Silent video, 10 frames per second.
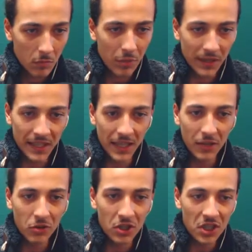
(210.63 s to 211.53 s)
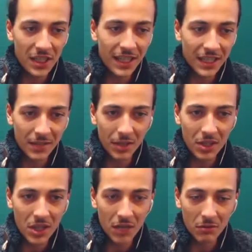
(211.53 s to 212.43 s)
pacchetto di siga si è
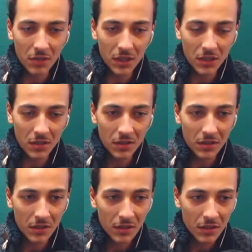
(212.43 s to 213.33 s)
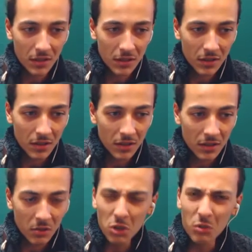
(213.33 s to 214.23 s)
mangiato questo.
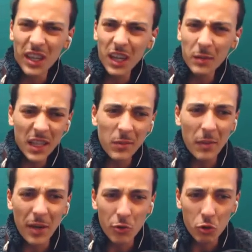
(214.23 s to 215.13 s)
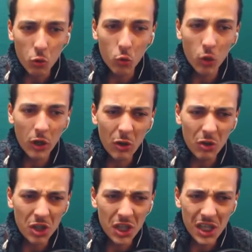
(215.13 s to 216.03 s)
Questo vuol dire che mettiamo la mano in culo a
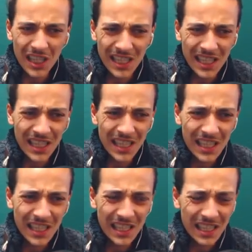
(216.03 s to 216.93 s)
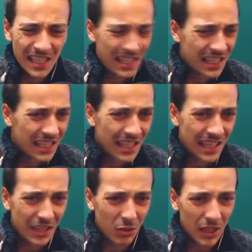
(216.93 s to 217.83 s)
ogni
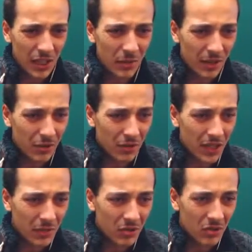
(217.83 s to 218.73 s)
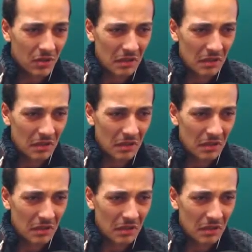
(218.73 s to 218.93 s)
ratto talpa che troviamo.